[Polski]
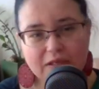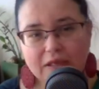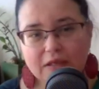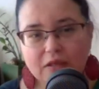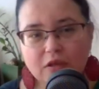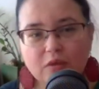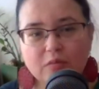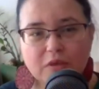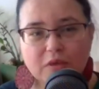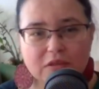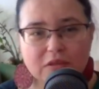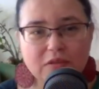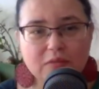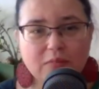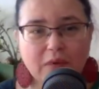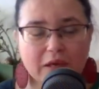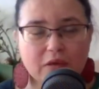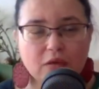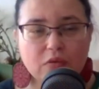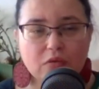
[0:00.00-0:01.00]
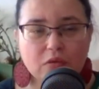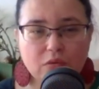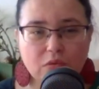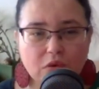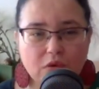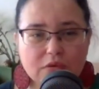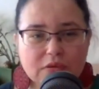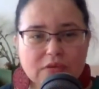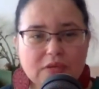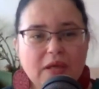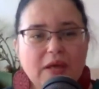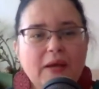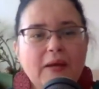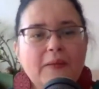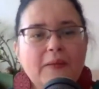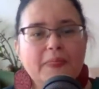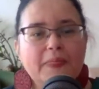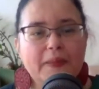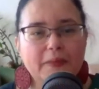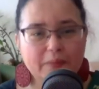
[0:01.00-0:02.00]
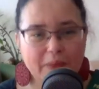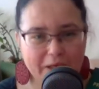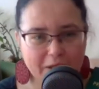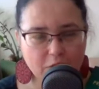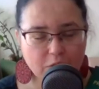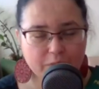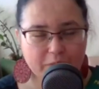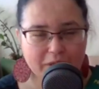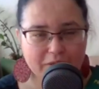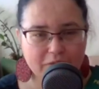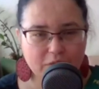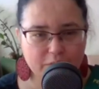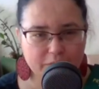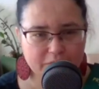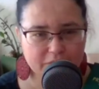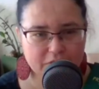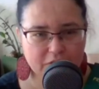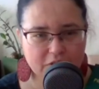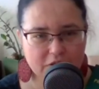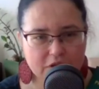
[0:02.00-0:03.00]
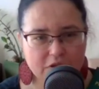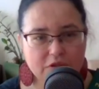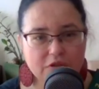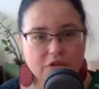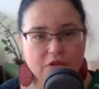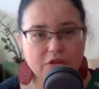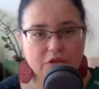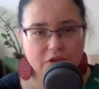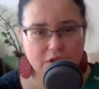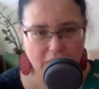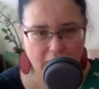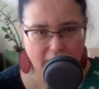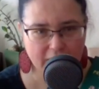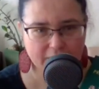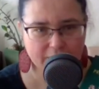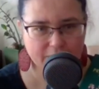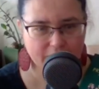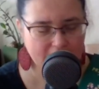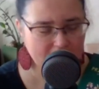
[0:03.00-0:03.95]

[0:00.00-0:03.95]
Tak, kobiety mają głos, mają prawo powiedzieć nie.